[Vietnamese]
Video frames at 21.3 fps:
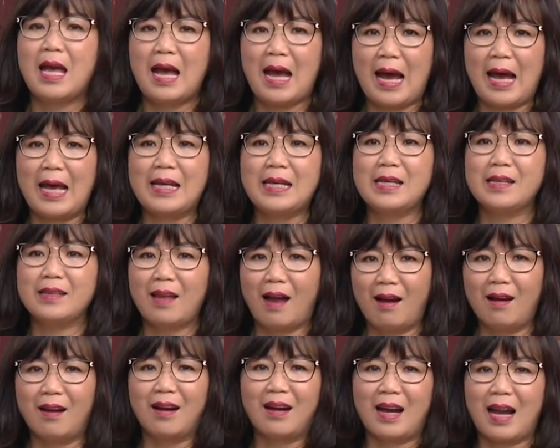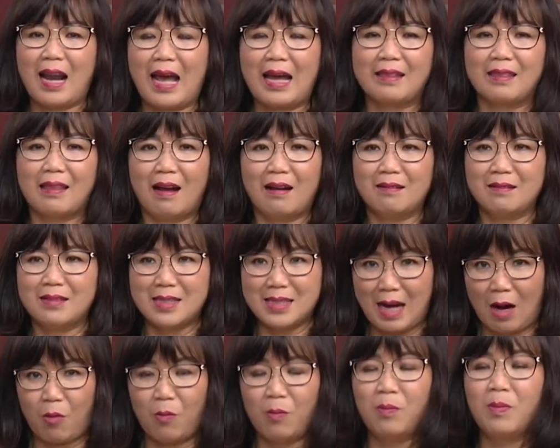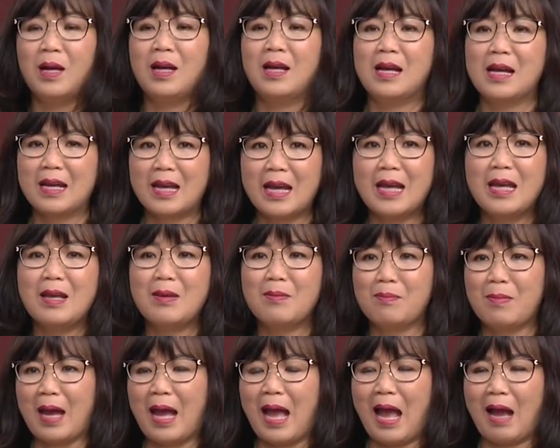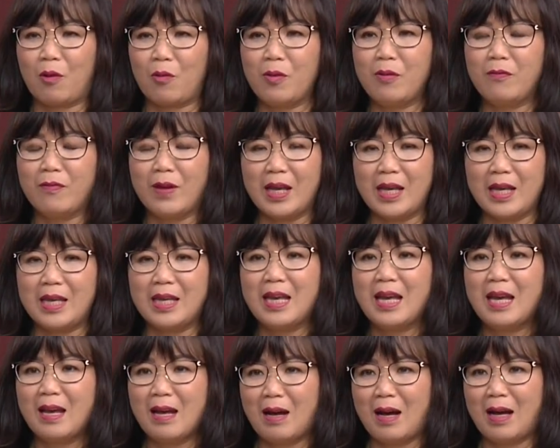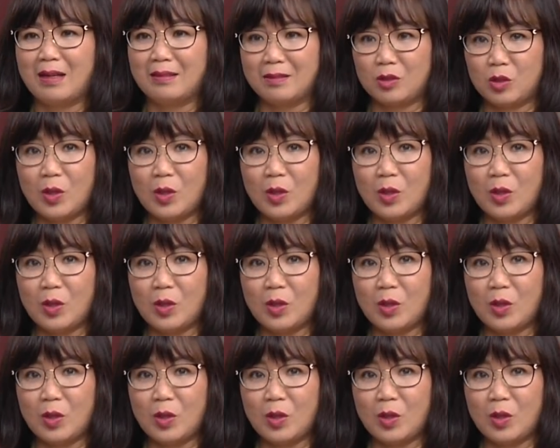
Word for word: hãy thật là thận trọng khi mà quý vị à,